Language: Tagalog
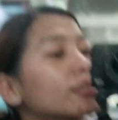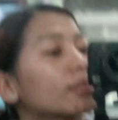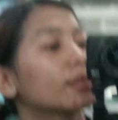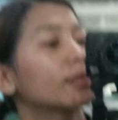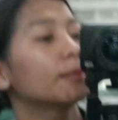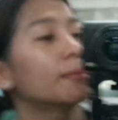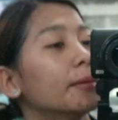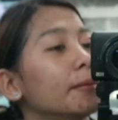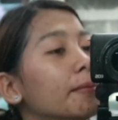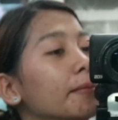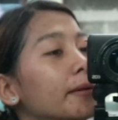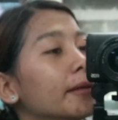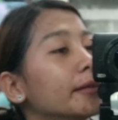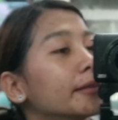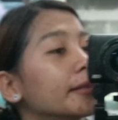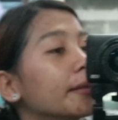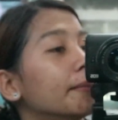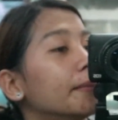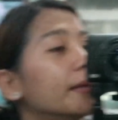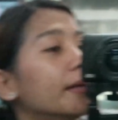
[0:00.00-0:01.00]
Sa mga, baba,
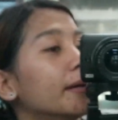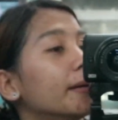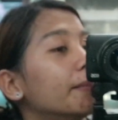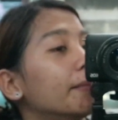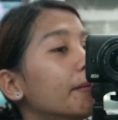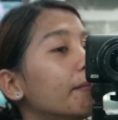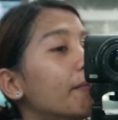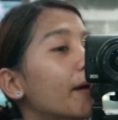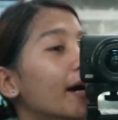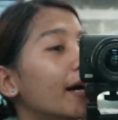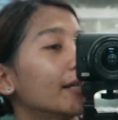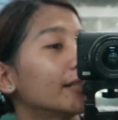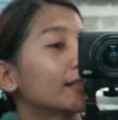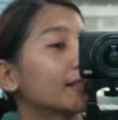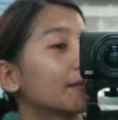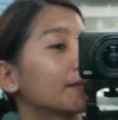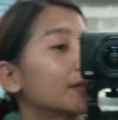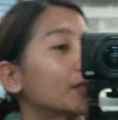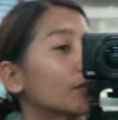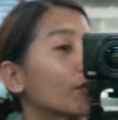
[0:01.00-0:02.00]
sa mga babaeng
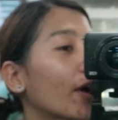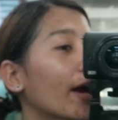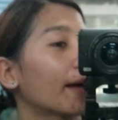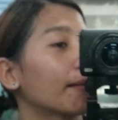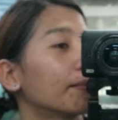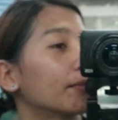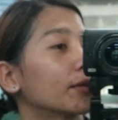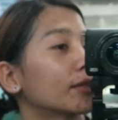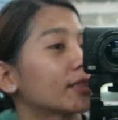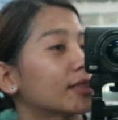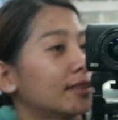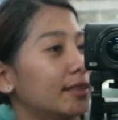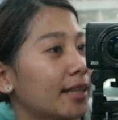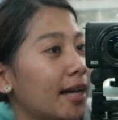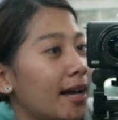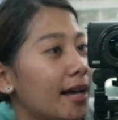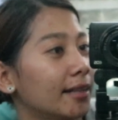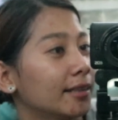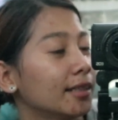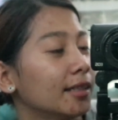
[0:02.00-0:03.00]
subscribers
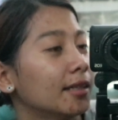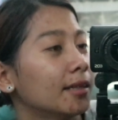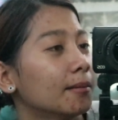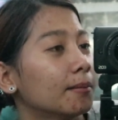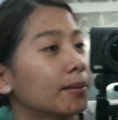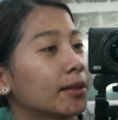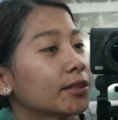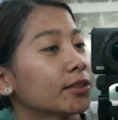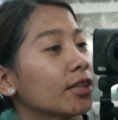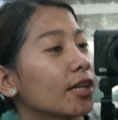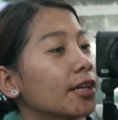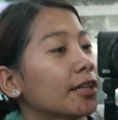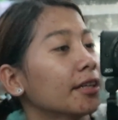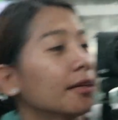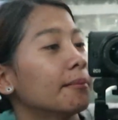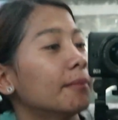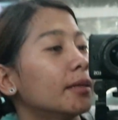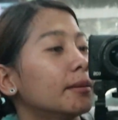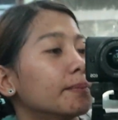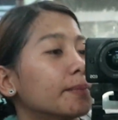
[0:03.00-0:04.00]
diyan pa-share
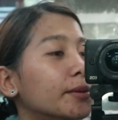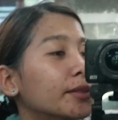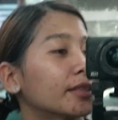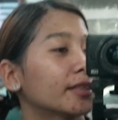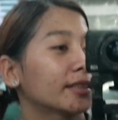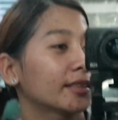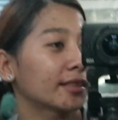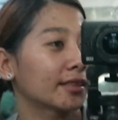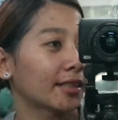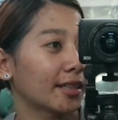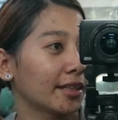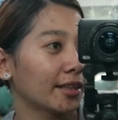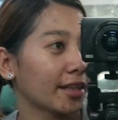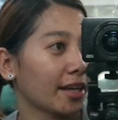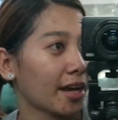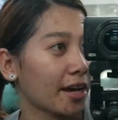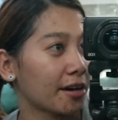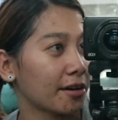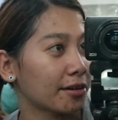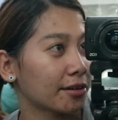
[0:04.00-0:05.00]
naman po ng
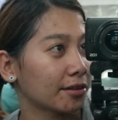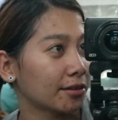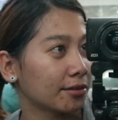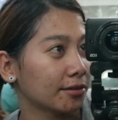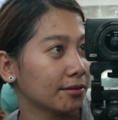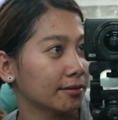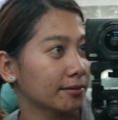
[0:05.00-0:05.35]
skincare.